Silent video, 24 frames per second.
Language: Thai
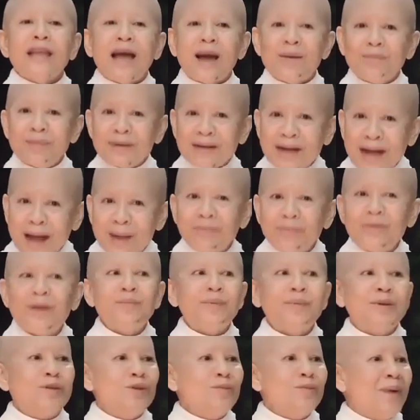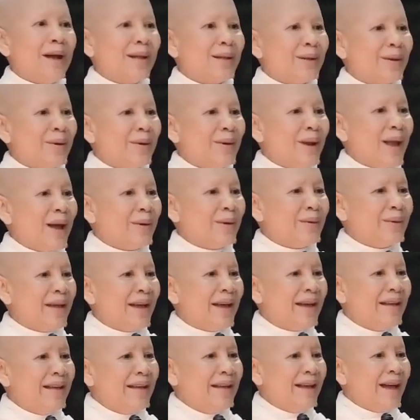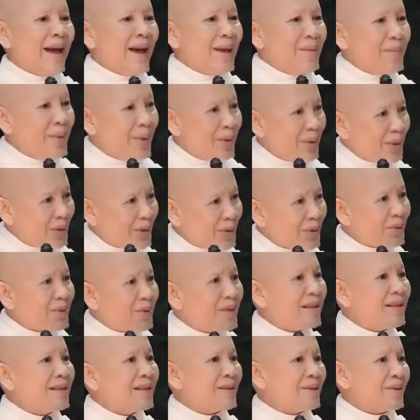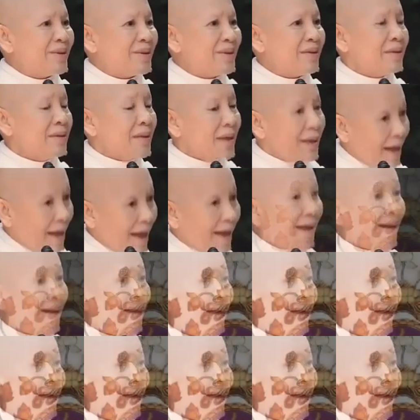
ทำกรรมในปัจจุบันของเราเนี่ยให้บริสุทธิ์ที่สุดนี่ไง